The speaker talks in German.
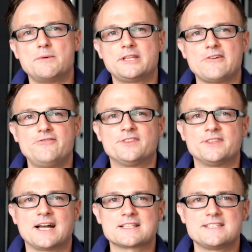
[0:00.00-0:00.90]

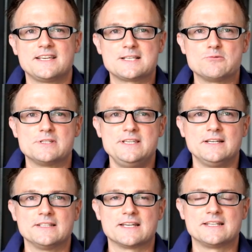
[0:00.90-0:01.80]
betreffenden Aktie
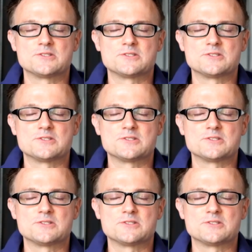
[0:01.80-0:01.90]
resultieren kann.